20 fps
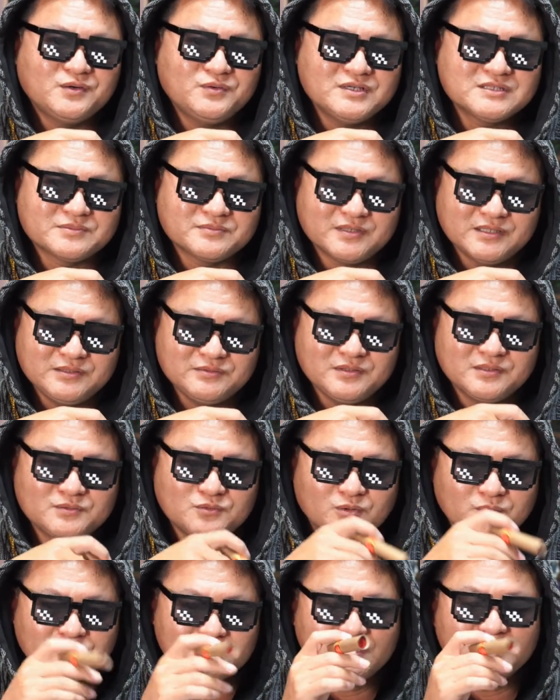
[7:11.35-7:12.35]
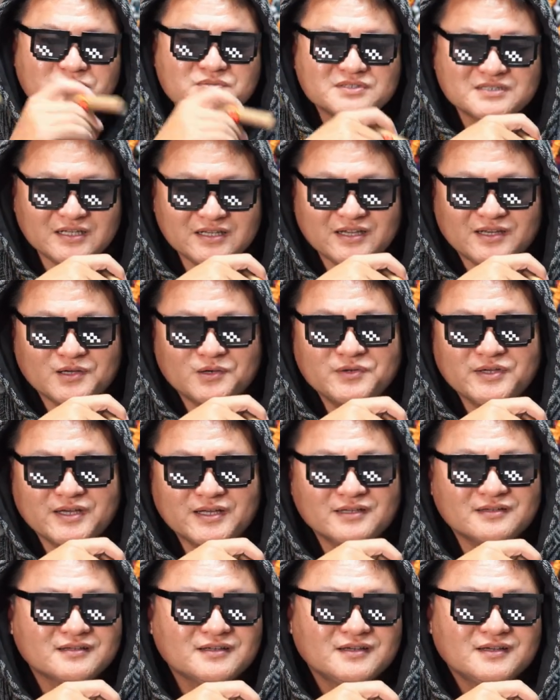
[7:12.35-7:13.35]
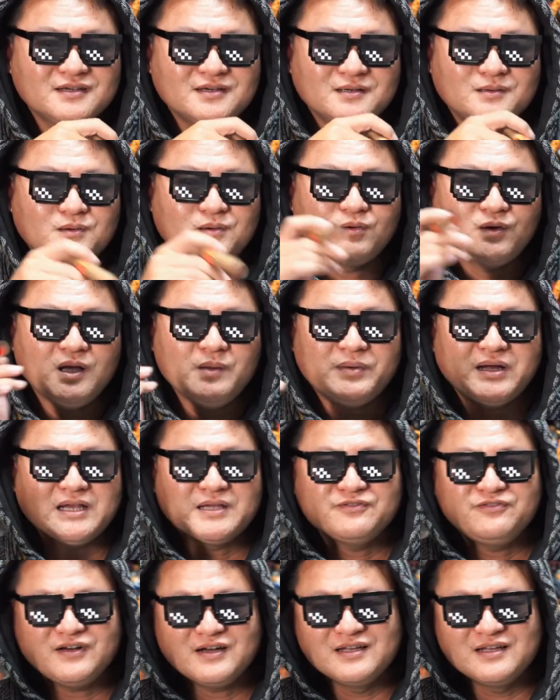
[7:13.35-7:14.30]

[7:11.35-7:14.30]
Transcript: 为什么？因为我不但不删你留言。我还会把你放